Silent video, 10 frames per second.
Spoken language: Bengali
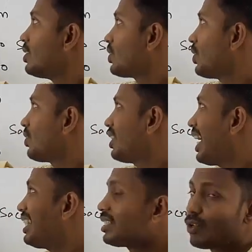সো
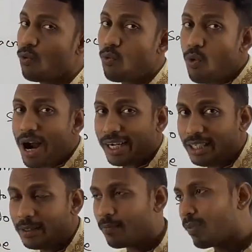দ্যাটস হোয়াট
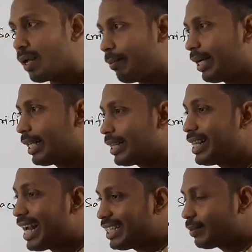মানে
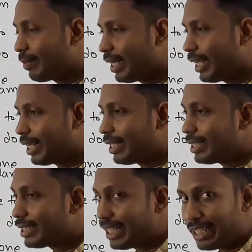দ্যাটস মানে
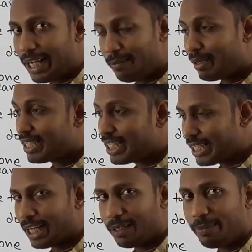যেটাই বা
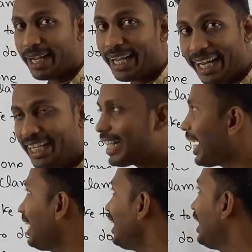সেটাই বা
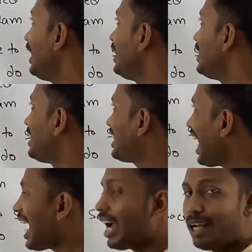এটাই
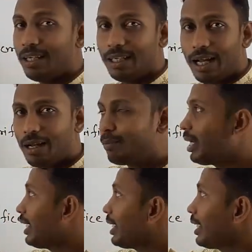যা আমরা
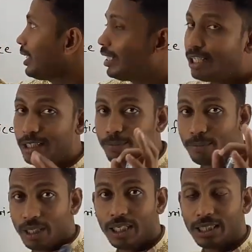এটাকে রিলেটিভ
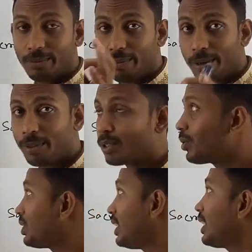হিসেবে ব্যবহার
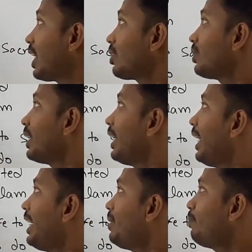করছি কারণ
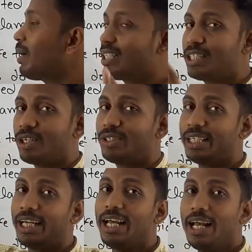এই পাশটা
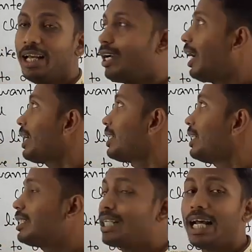হচ্ছে একটি
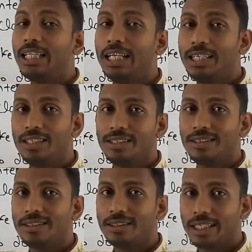স্বাধীন
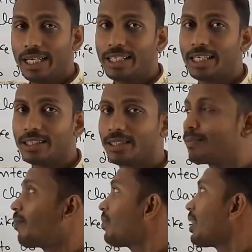সেন্টেন্স
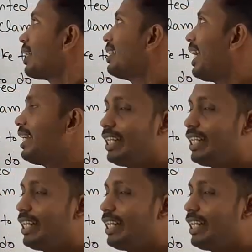দ্যাট